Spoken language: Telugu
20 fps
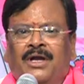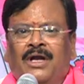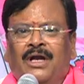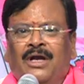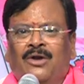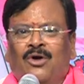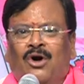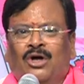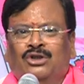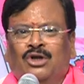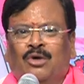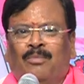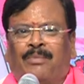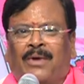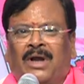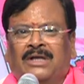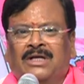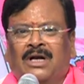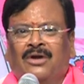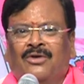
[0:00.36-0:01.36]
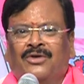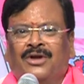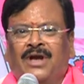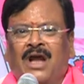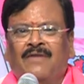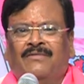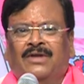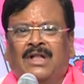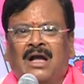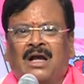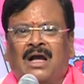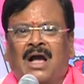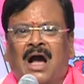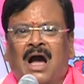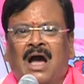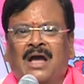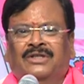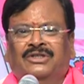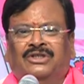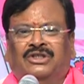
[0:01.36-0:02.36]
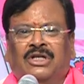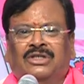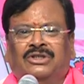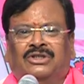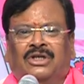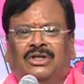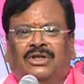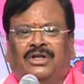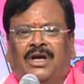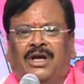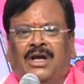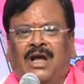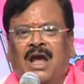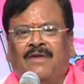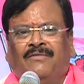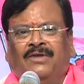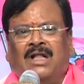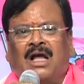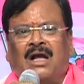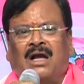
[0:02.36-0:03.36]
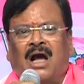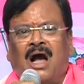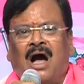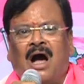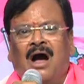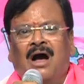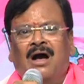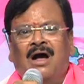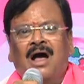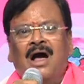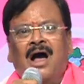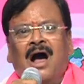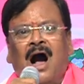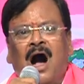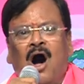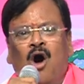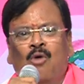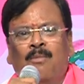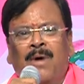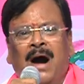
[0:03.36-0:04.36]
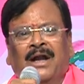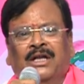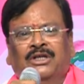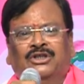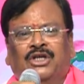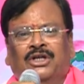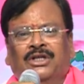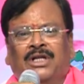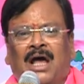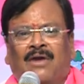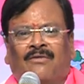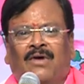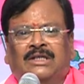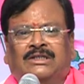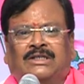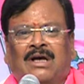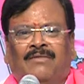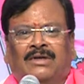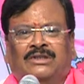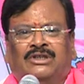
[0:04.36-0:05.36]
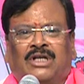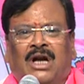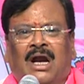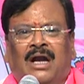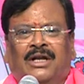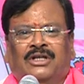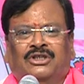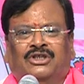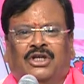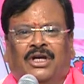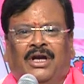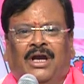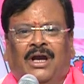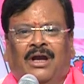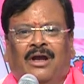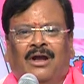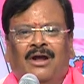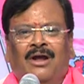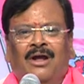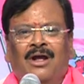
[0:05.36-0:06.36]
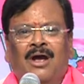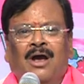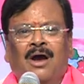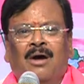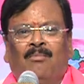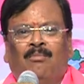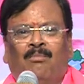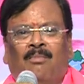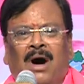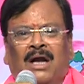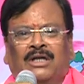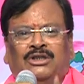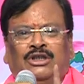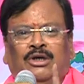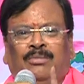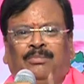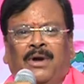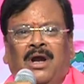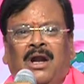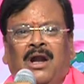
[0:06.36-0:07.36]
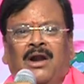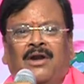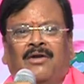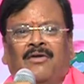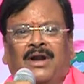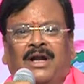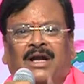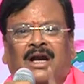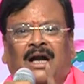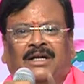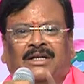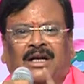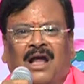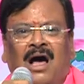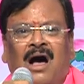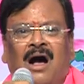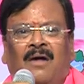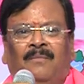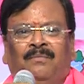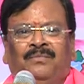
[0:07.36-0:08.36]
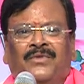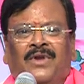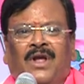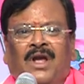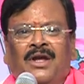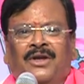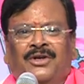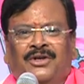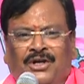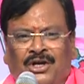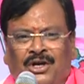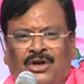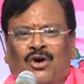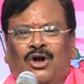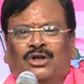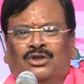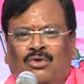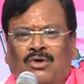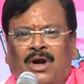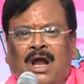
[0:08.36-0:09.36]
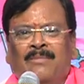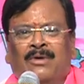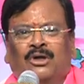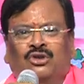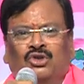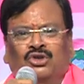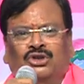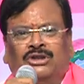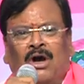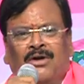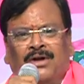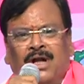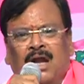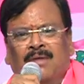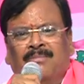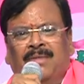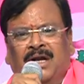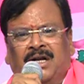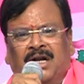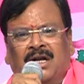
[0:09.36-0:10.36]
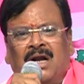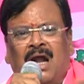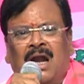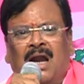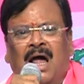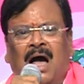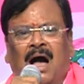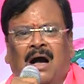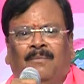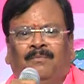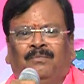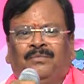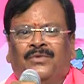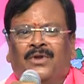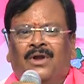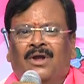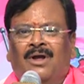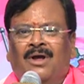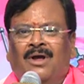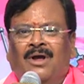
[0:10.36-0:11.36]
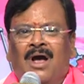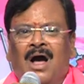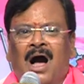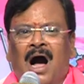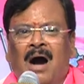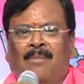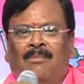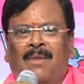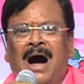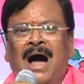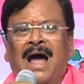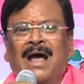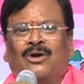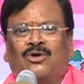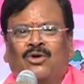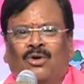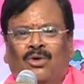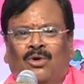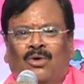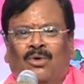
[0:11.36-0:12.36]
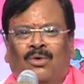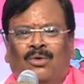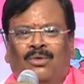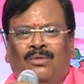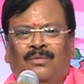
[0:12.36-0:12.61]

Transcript: ఈరోజు ప్రజలను ఏ విధంగా హింసించింది ఏ విధంగా అవమానించింది అరవై సంవత్సరాల నుంచి మర్చిపోయినటువంటి ఘటన ఈరోజు కూడా మీరు చూస్తూ ఉన్నారు మీటింగ్లల్లా అమాయకులు